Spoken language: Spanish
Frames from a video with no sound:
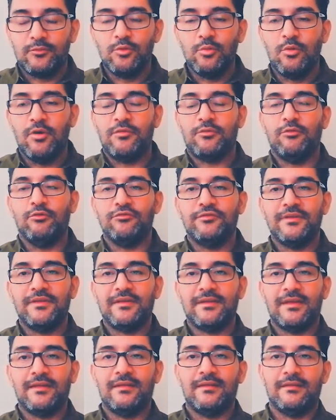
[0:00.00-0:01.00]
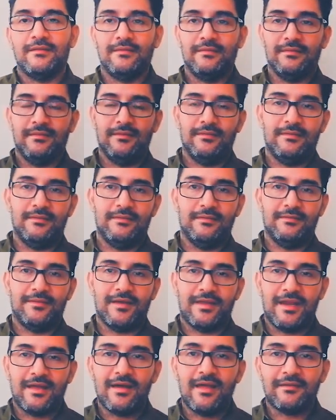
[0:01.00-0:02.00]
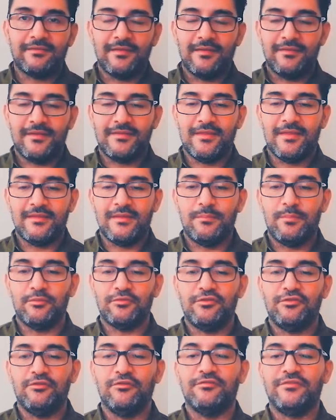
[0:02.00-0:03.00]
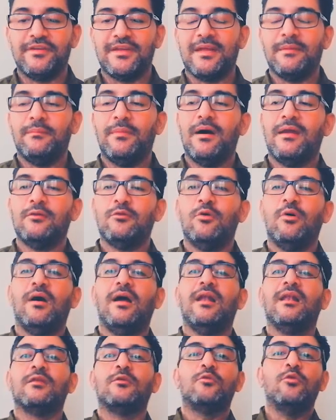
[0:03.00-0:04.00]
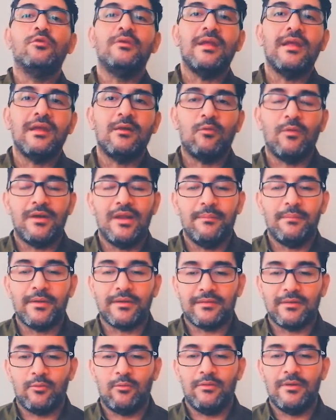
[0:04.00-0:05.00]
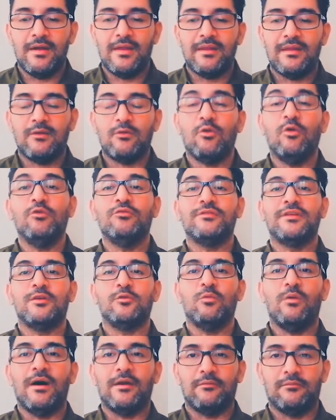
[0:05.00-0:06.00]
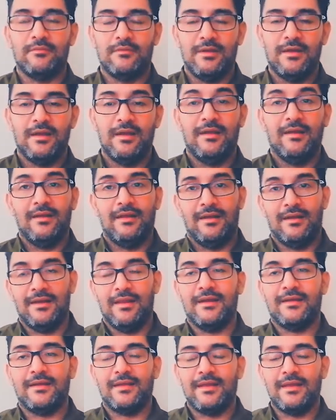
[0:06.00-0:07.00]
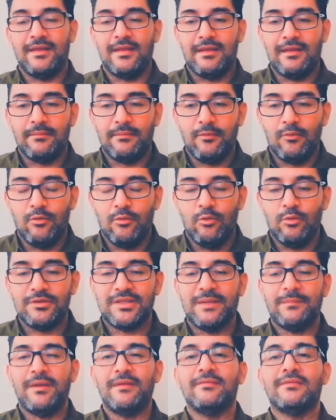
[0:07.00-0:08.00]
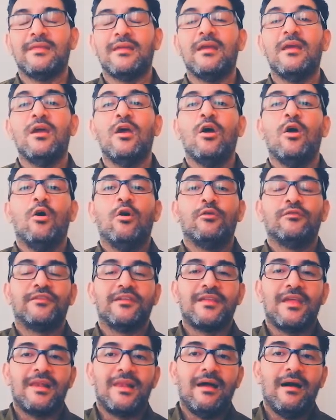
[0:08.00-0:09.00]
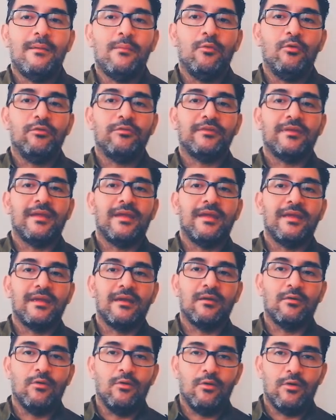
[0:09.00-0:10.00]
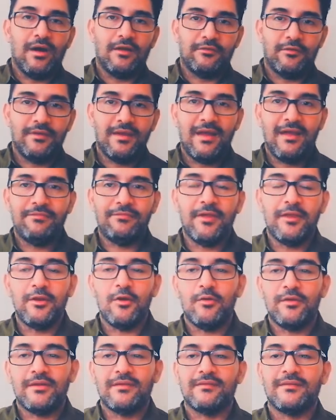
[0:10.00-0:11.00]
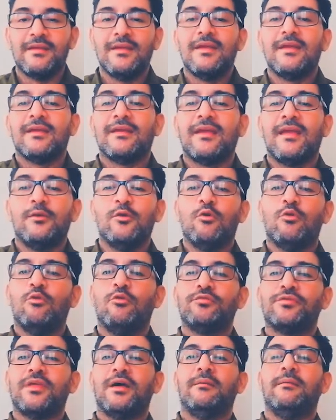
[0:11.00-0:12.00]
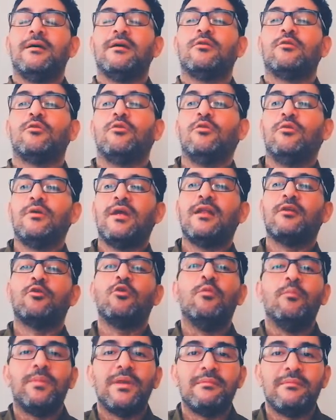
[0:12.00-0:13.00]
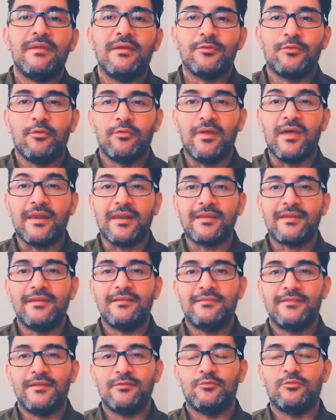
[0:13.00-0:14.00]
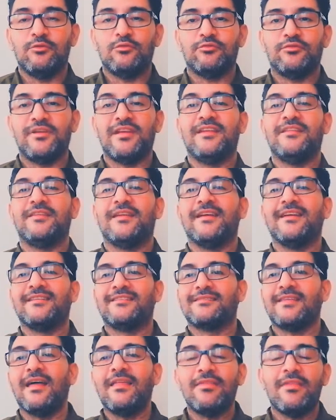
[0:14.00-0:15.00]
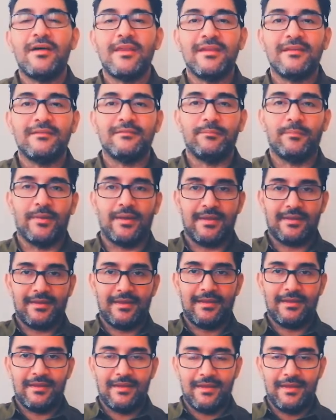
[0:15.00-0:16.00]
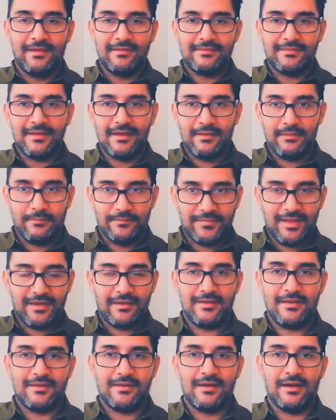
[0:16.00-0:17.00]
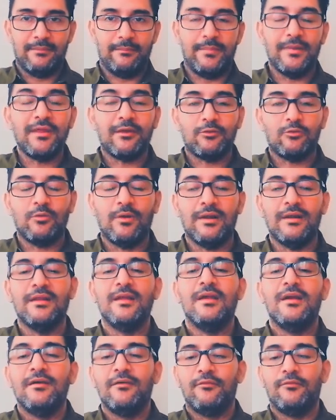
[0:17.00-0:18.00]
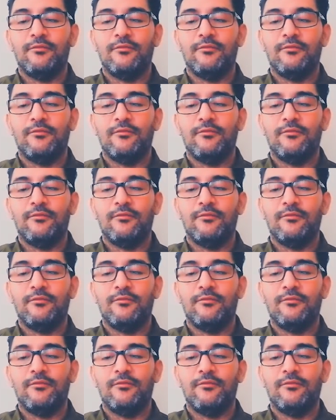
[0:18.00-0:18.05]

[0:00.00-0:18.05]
tuvo entonces que segregarse de esta disposición. Sin embargo, algunas escuelas particulares continuaron las que justamente señalábamos en ocasiones anteriores que no contaban con el cumplimiento de requisitos y de estándares para que esta técnica virtual